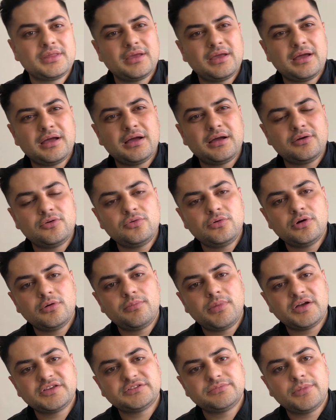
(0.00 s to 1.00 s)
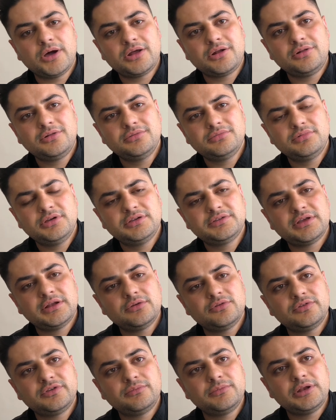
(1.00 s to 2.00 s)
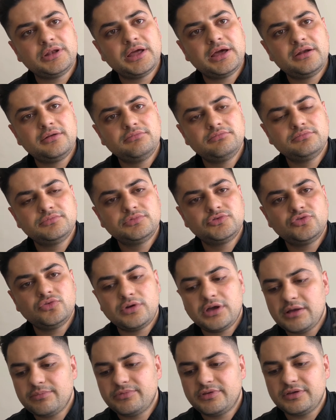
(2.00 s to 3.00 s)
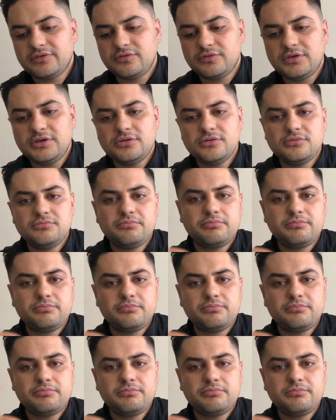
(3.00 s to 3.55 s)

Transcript: a Hugo Boss Battle, que es algo similar, su cap sencillo,